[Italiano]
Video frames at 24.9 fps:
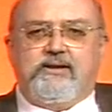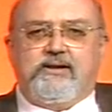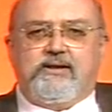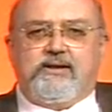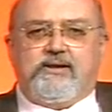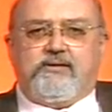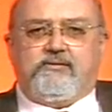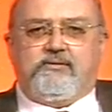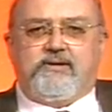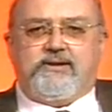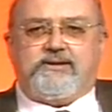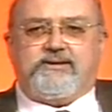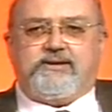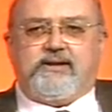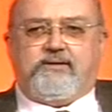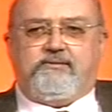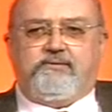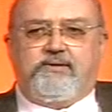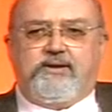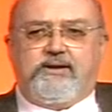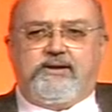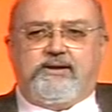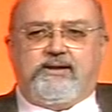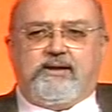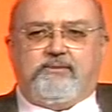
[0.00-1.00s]
questa
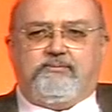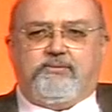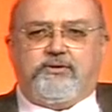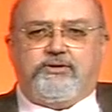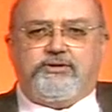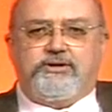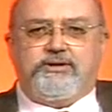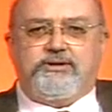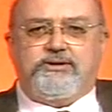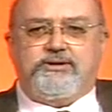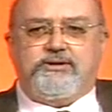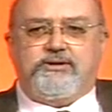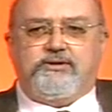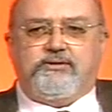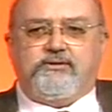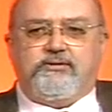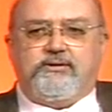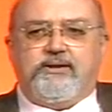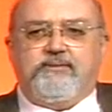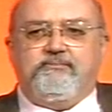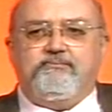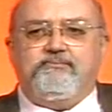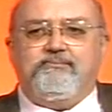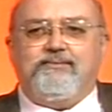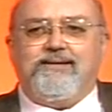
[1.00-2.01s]
quinta
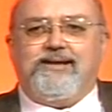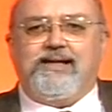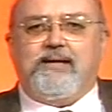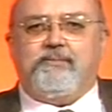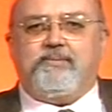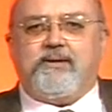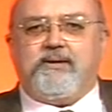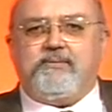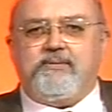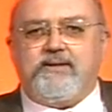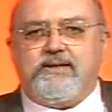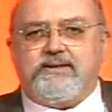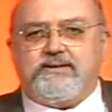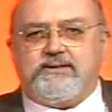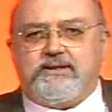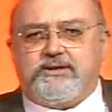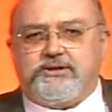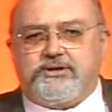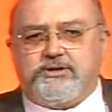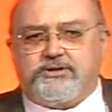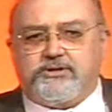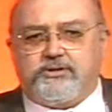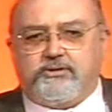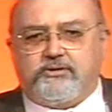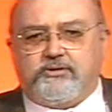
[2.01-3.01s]
posizione. Le premesse
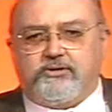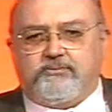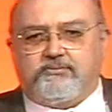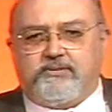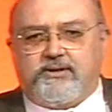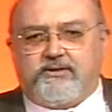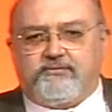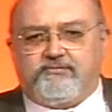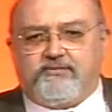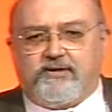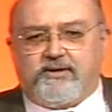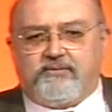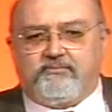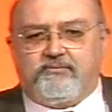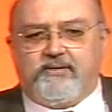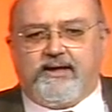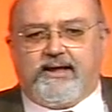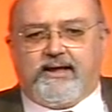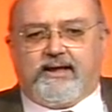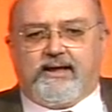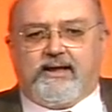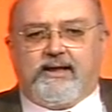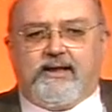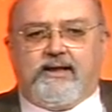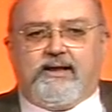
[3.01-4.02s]
ci sono per far
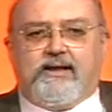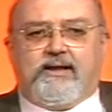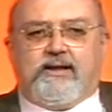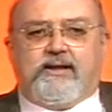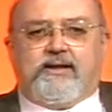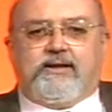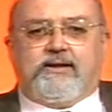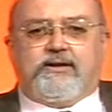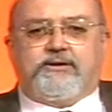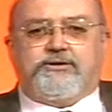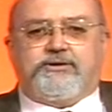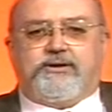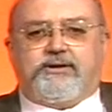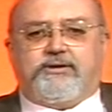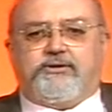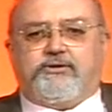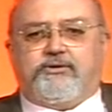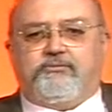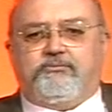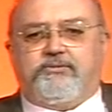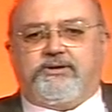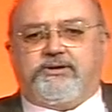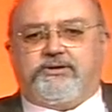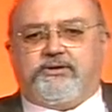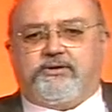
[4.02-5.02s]
bene Certo
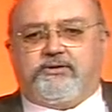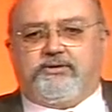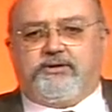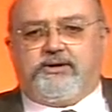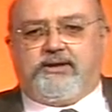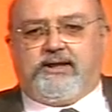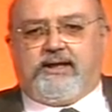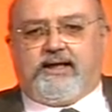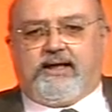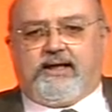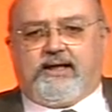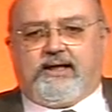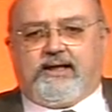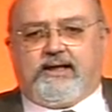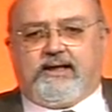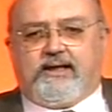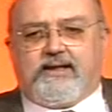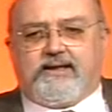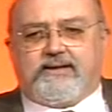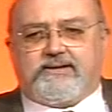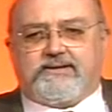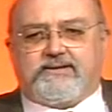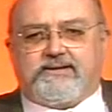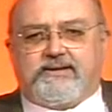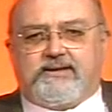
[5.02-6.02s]
bisogna
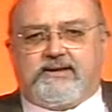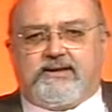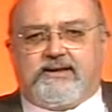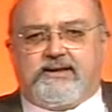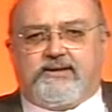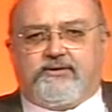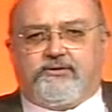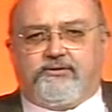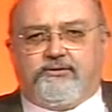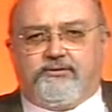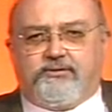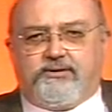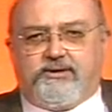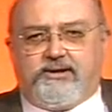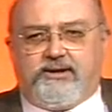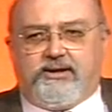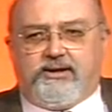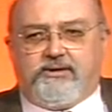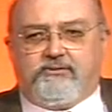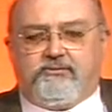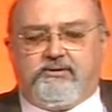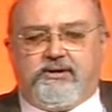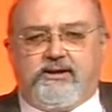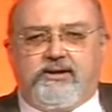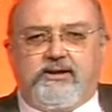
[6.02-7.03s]
essere
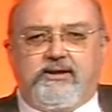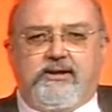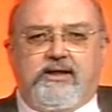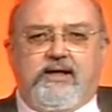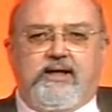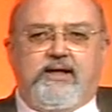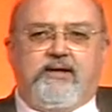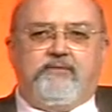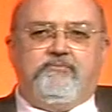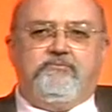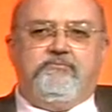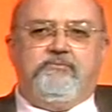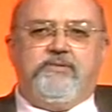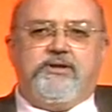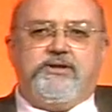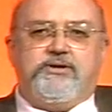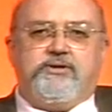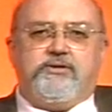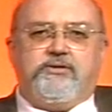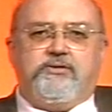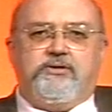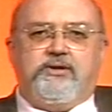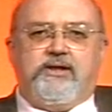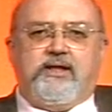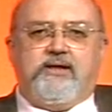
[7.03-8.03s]
continui e
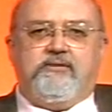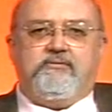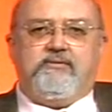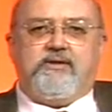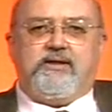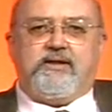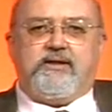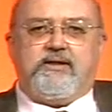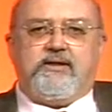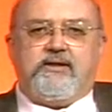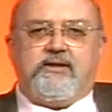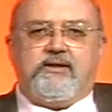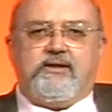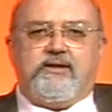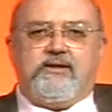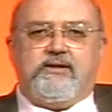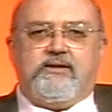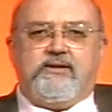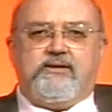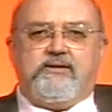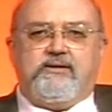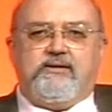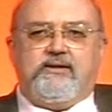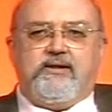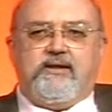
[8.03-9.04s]
bisogna aver
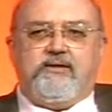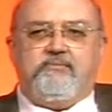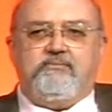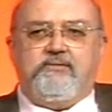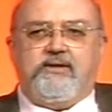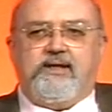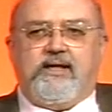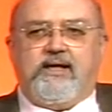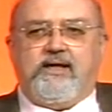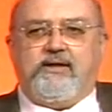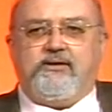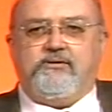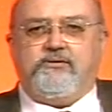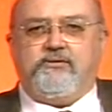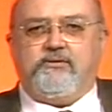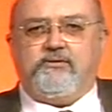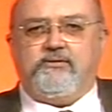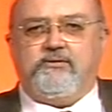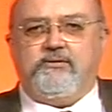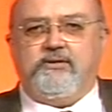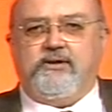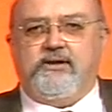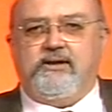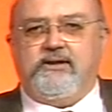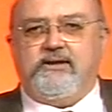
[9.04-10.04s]
eh, terminato
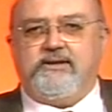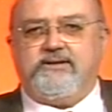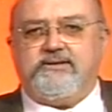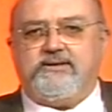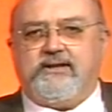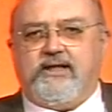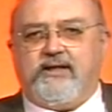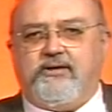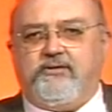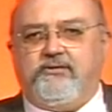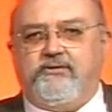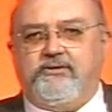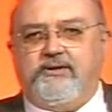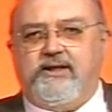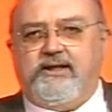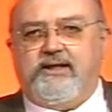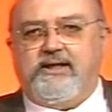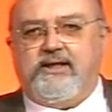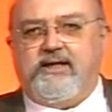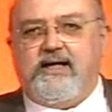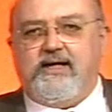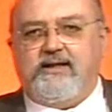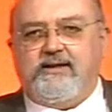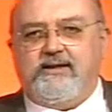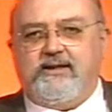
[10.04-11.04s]
il sacco dei
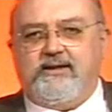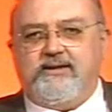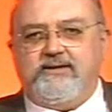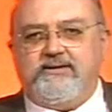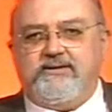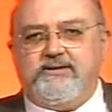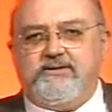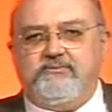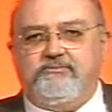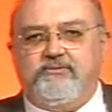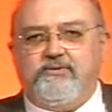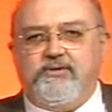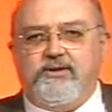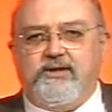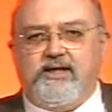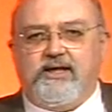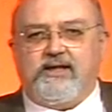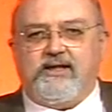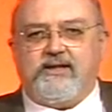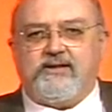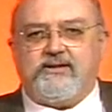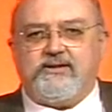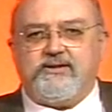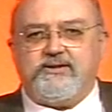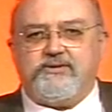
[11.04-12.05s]
regali da distribuire alle
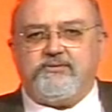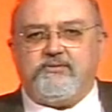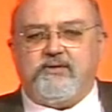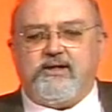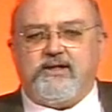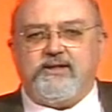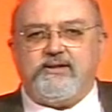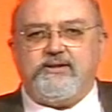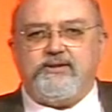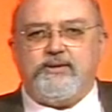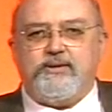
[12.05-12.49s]
altre squadre